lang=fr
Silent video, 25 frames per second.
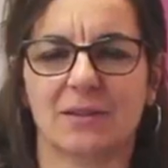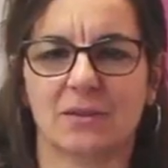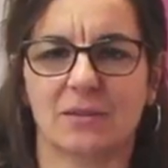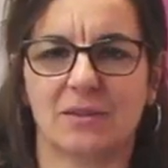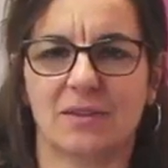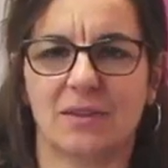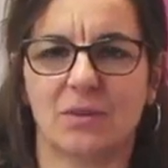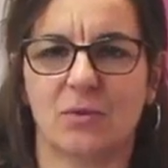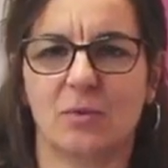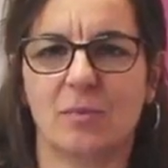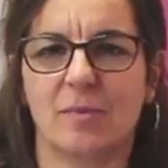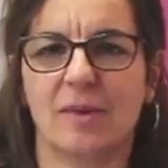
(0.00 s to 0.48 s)

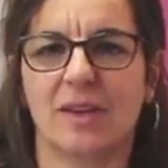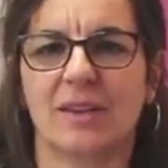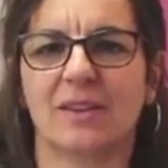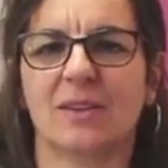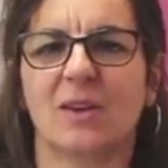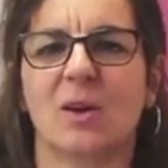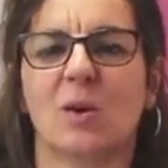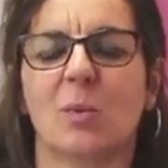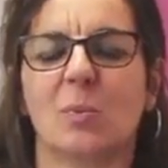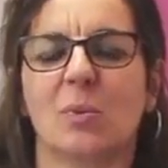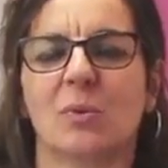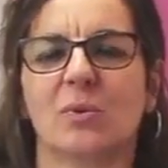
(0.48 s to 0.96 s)
santé
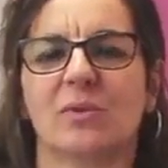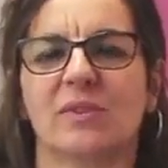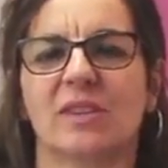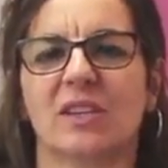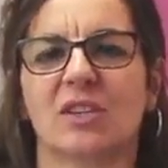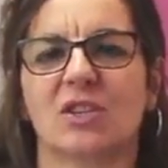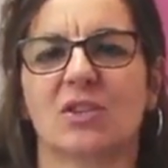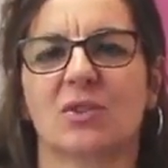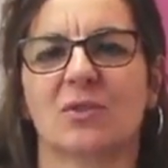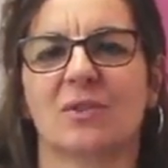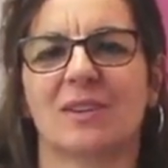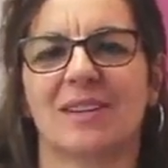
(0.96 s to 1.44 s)
humaine en
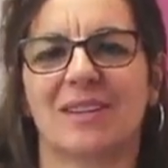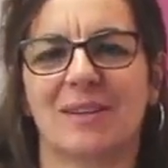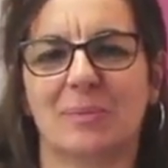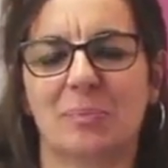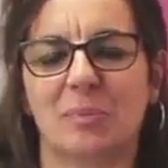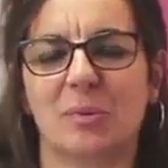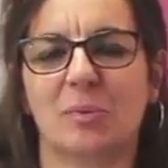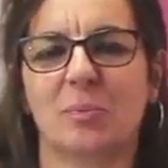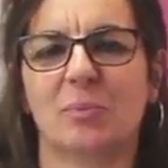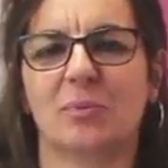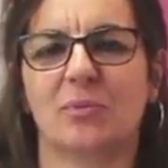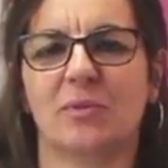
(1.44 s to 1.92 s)
protégeant les
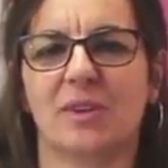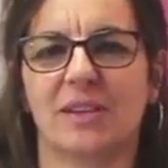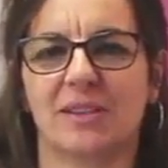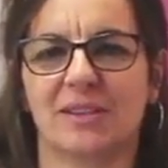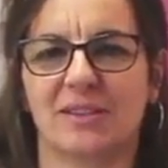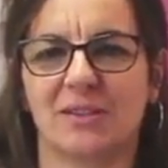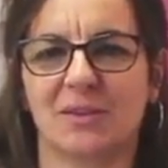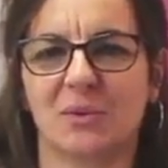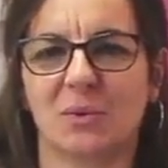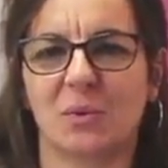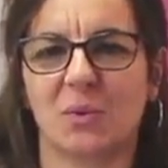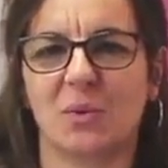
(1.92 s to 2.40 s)

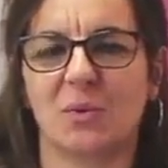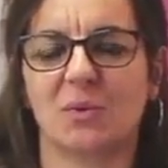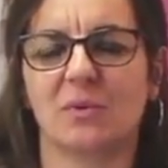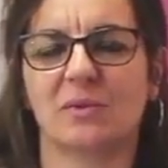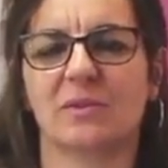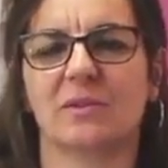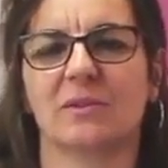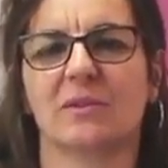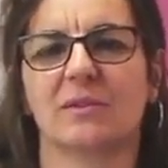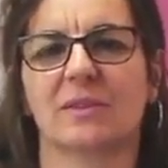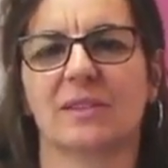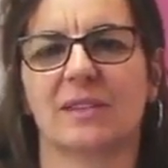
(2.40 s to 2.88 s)
populations
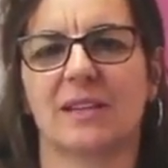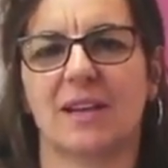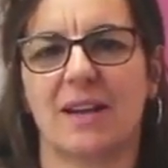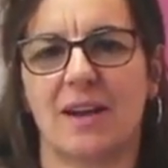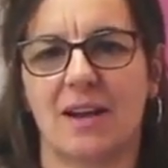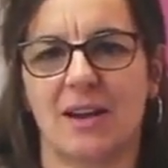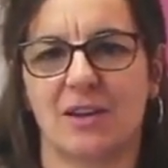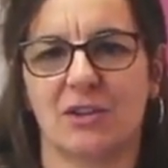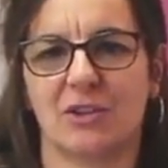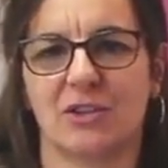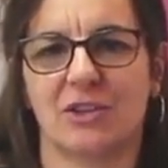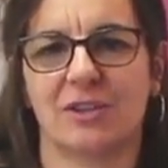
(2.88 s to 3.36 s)
au sens
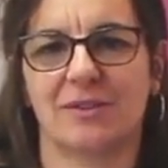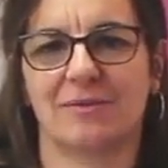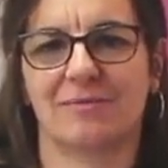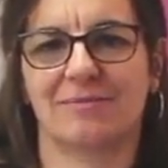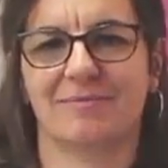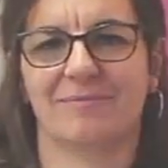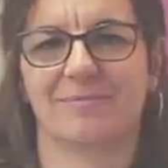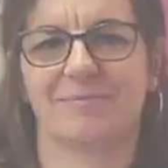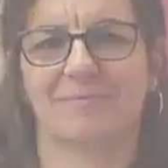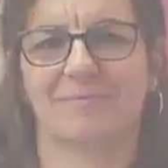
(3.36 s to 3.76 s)
large.